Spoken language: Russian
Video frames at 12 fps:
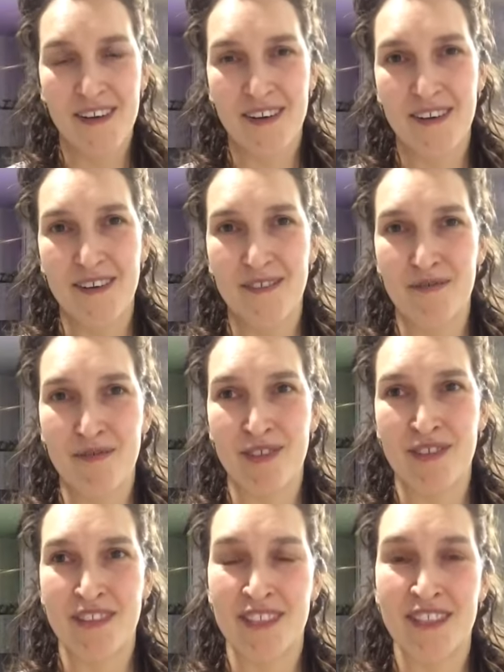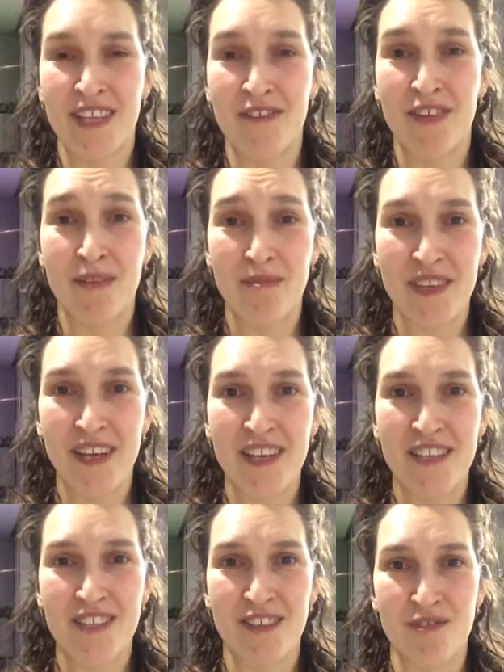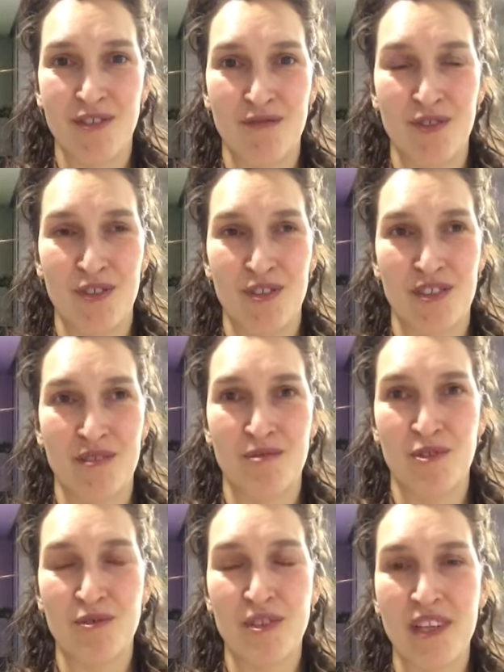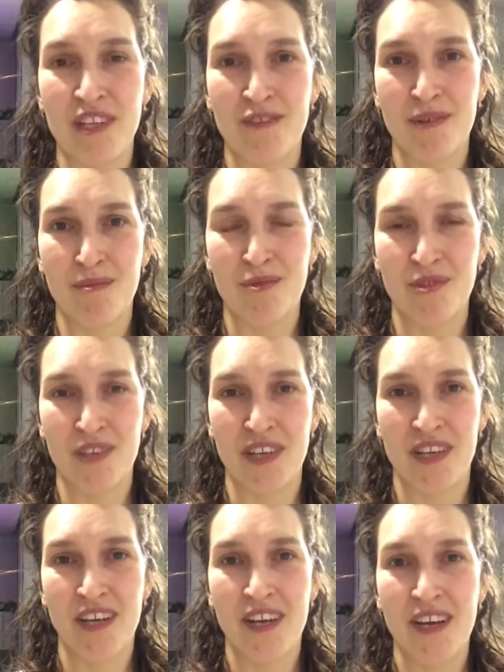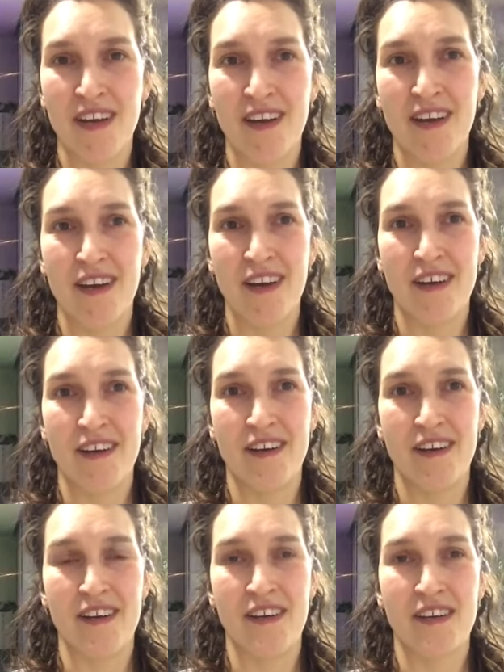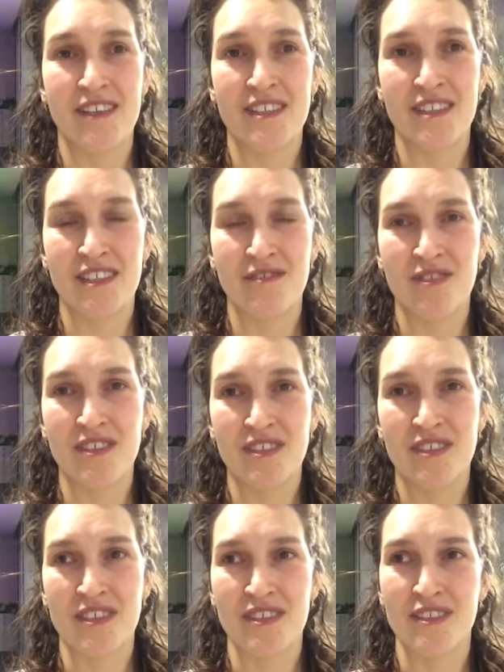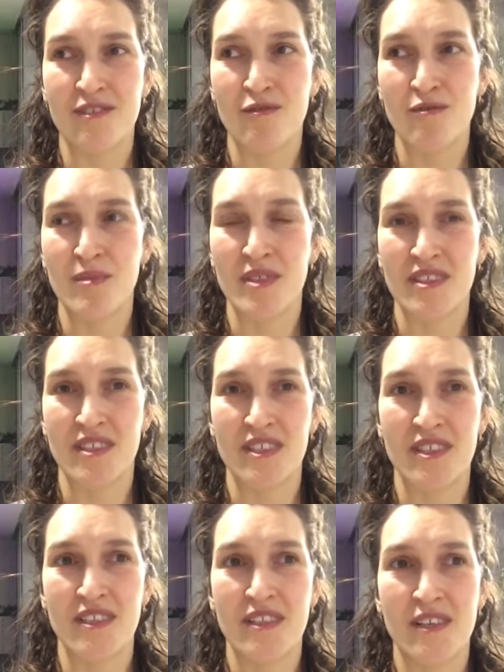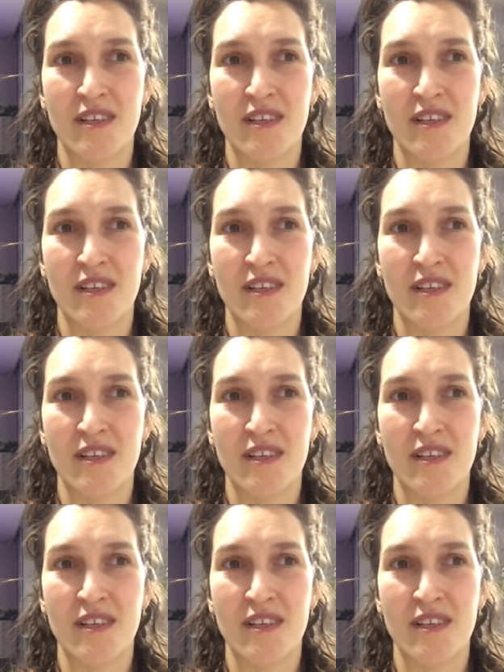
а, вот заставили меня лично в сегодняшнем суетливом утре а, остановиться, задуматься,